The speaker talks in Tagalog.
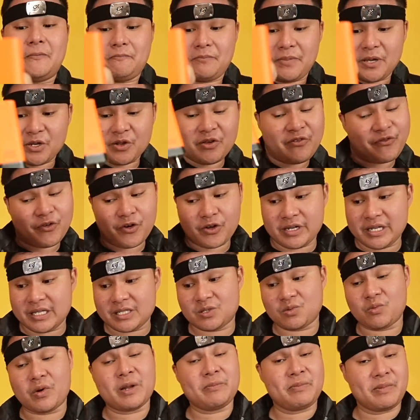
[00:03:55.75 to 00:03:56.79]
Pero yung phone is
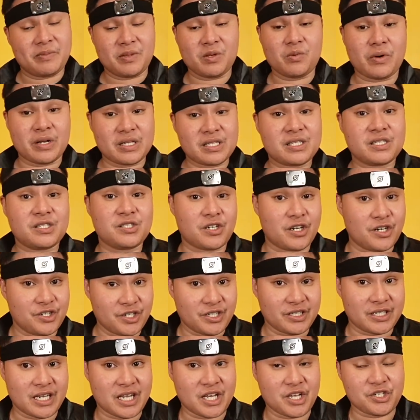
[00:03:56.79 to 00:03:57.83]
150 watts
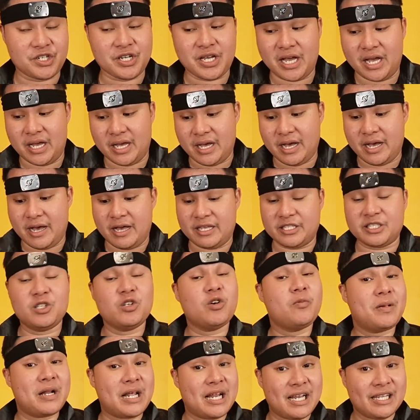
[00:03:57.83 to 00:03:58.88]
charging talaga siya. Uh, ah,
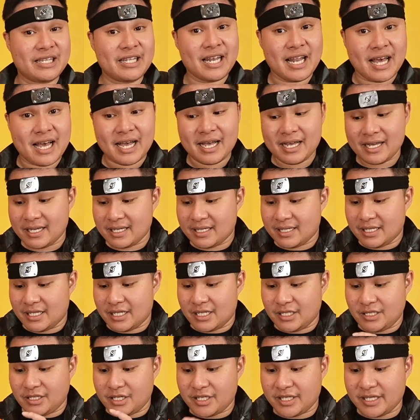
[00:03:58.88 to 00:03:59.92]
sinobran lang nila
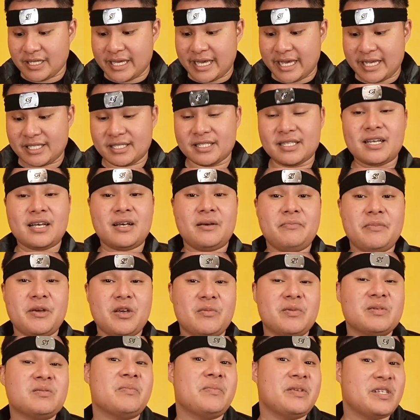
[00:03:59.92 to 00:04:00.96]
just in case na
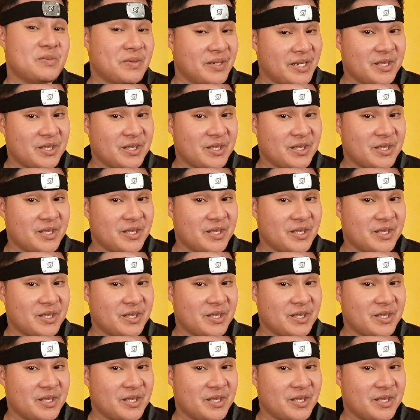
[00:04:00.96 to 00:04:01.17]
meron mas mabilis pa